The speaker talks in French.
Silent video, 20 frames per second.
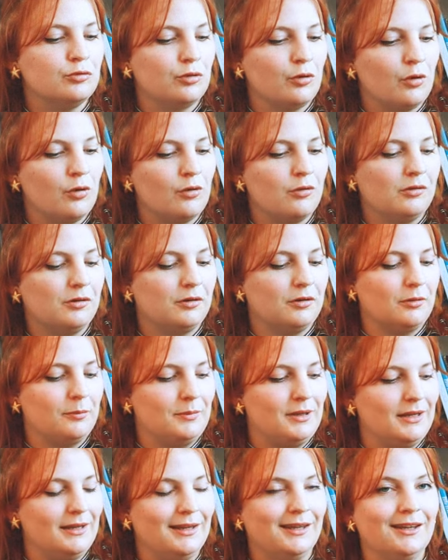temps, euh,
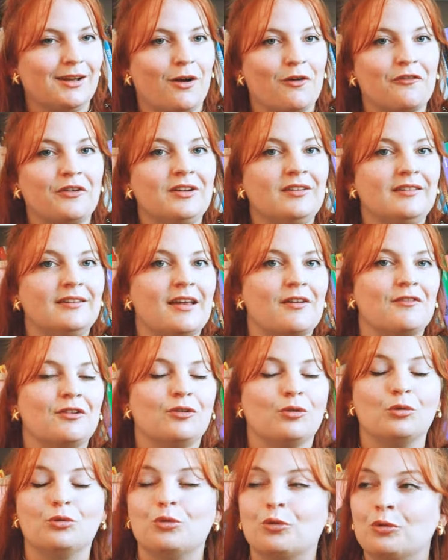mais en fait il y
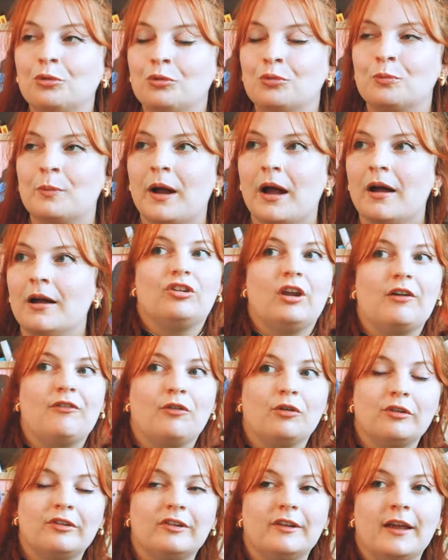avait ce truc où bah
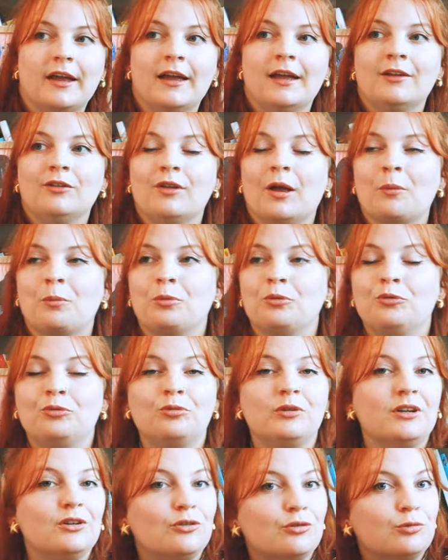j'avançais un peu
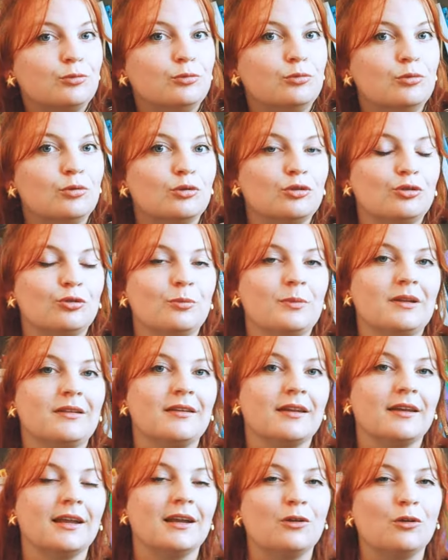tous les jours, je
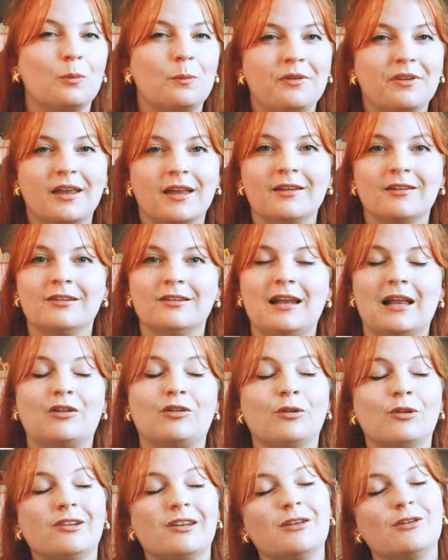mettais quelques pièces, la
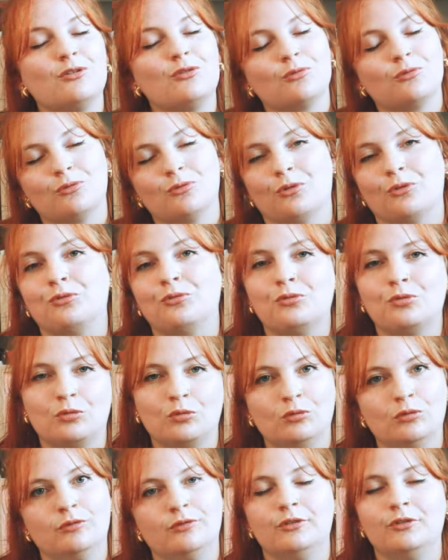sensation quand tu
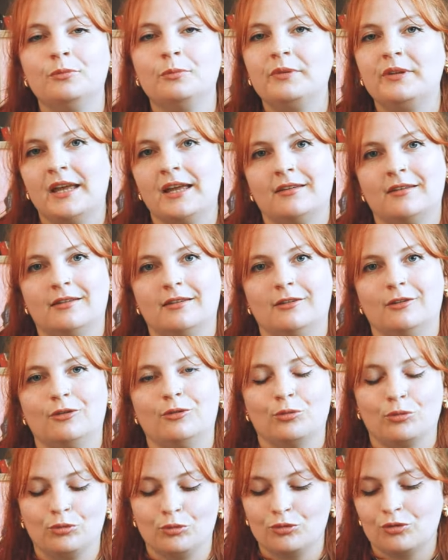trouves une pièce
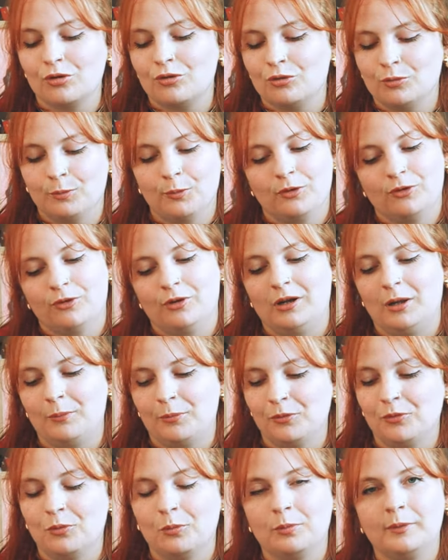sur ce genre de puzzle un
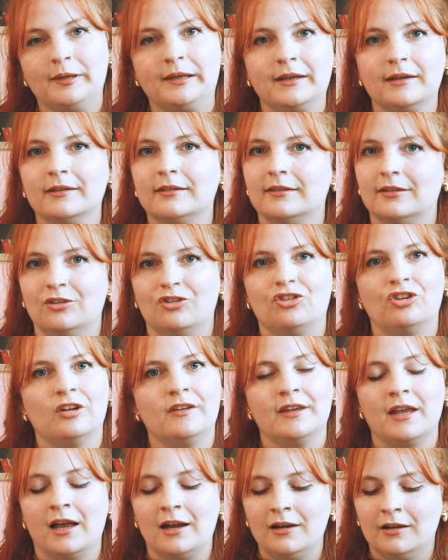peu compliqué, c'est
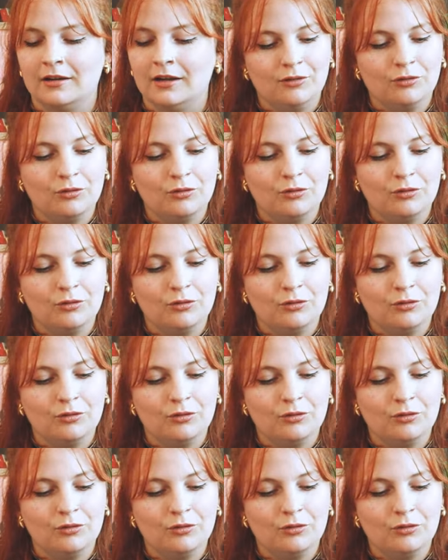génial.